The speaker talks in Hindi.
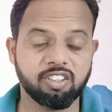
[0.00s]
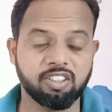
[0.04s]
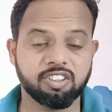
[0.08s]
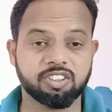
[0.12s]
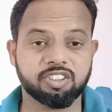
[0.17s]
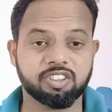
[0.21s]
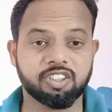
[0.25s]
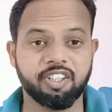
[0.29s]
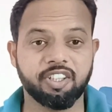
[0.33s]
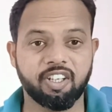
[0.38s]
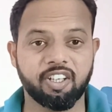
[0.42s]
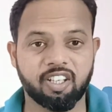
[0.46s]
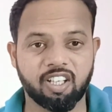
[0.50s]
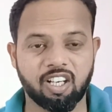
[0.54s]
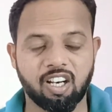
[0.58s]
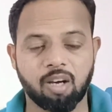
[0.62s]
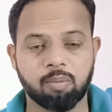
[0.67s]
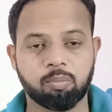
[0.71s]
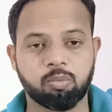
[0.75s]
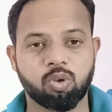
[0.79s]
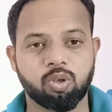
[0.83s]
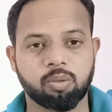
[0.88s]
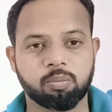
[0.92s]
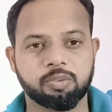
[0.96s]
जिसकी डिटेल
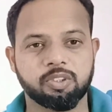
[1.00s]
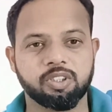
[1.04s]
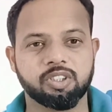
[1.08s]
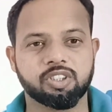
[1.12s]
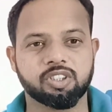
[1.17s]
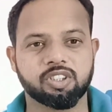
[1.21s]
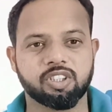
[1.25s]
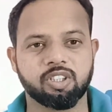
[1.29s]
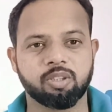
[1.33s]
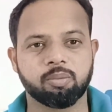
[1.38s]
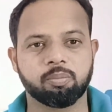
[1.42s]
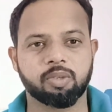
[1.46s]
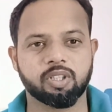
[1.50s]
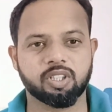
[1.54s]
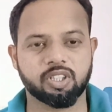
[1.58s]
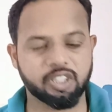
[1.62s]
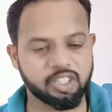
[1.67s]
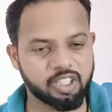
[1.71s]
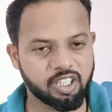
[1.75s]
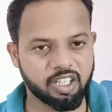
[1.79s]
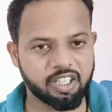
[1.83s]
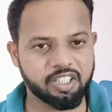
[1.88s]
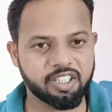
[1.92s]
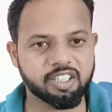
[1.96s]
आपको आपकी स्क्रीन पर दिख
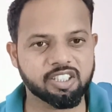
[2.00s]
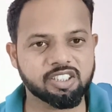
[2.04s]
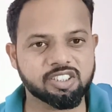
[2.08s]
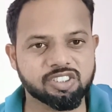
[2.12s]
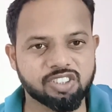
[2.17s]
रही है